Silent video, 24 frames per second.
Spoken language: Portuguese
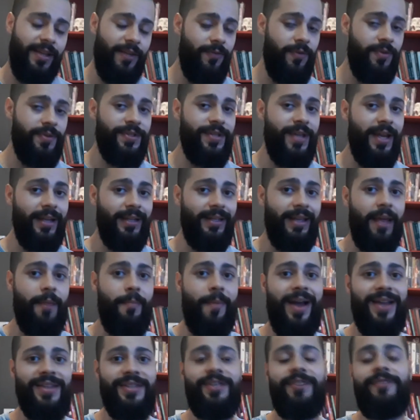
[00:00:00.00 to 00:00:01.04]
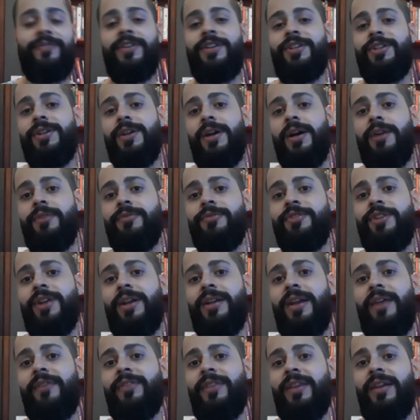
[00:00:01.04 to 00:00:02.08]
que você que tem mais de 20 anos já
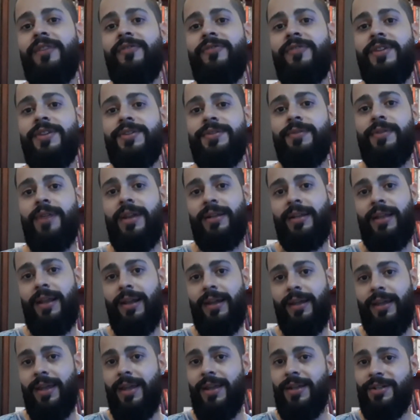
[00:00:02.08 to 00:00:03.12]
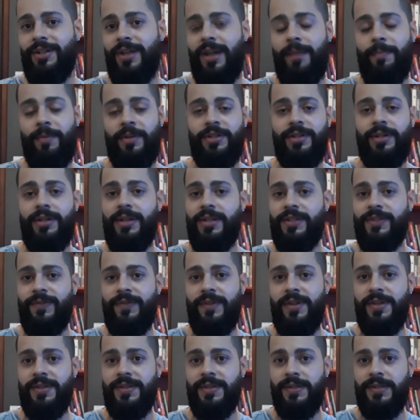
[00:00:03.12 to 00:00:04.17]
deve ter visto na tela quente repetidas
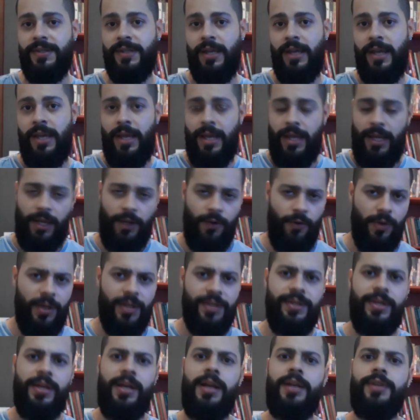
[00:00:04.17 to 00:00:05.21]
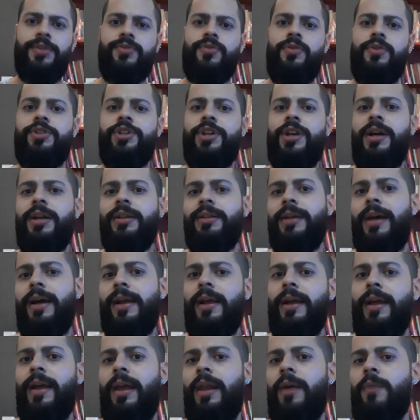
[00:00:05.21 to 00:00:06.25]
vezes, e nunca se cansou de cantar
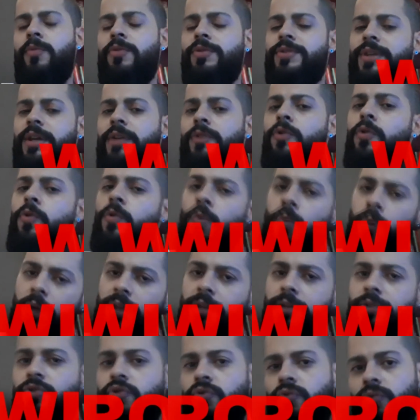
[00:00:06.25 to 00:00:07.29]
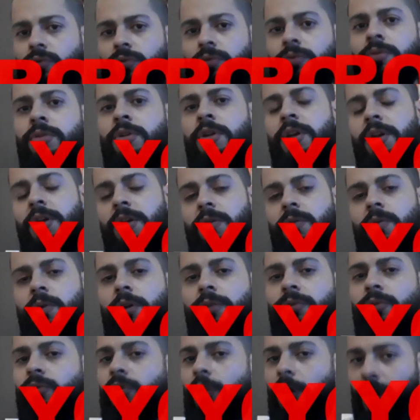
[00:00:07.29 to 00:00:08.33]
aquela música do Queen junto
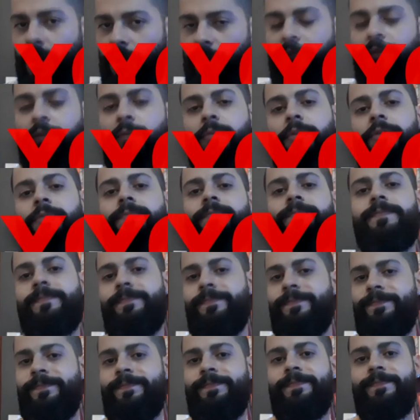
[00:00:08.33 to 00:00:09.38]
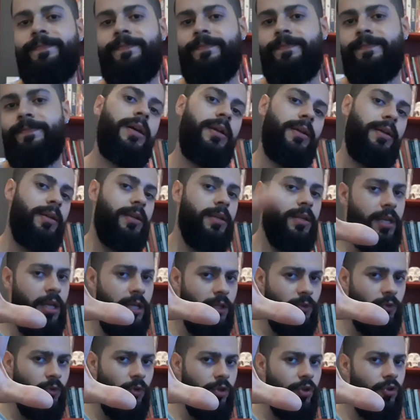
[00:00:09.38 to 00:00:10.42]
quando toca no filme.
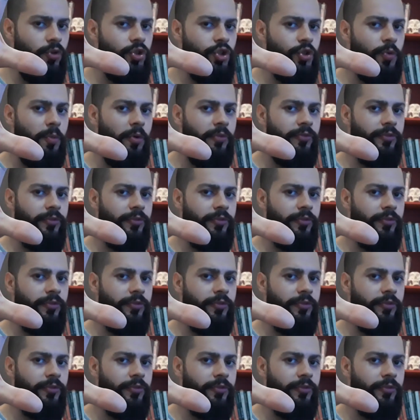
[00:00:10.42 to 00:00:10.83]
Quinto e último